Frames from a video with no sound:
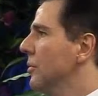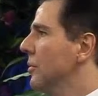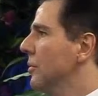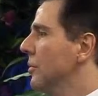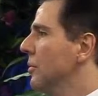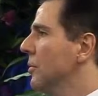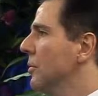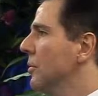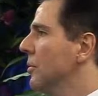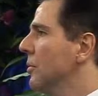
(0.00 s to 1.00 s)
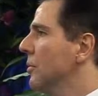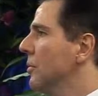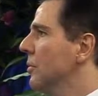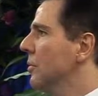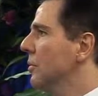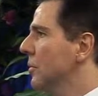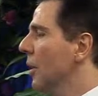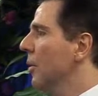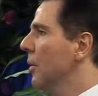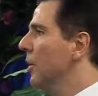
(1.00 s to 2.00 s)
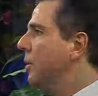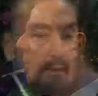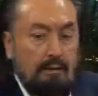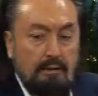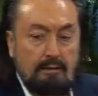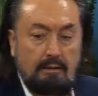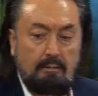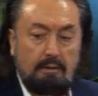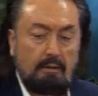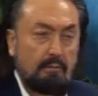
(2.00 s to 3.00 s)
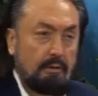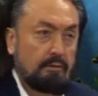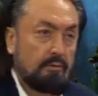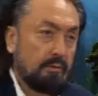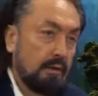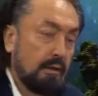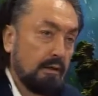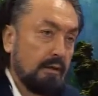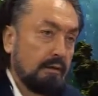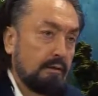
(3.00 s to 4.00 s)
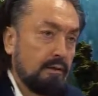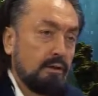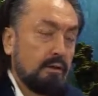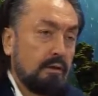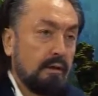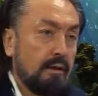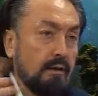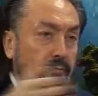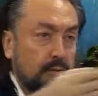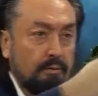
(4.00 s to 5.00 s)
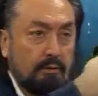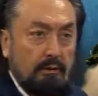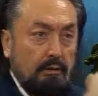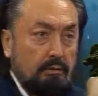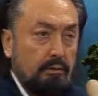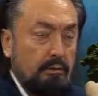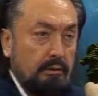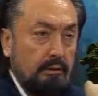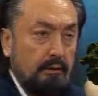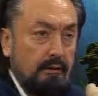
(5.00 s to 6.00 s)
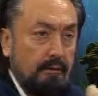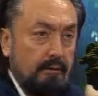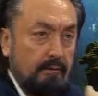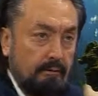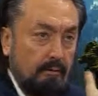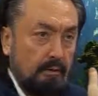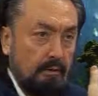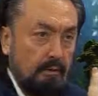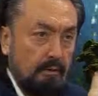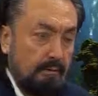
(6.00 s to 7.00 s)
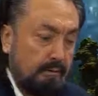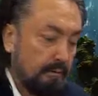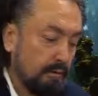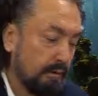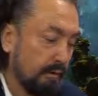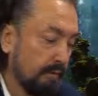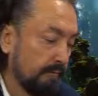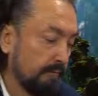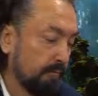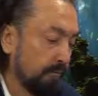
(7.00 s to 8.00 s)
Yani o, bilmeyeceğiz de bir şey yok. Evet. Allah zalimlerden bahsediyor. Onların ahlakını, kişiliğini de biz burada anlatıyoruz işte. Evet. evet. Değil mi? Evet. İnşallah.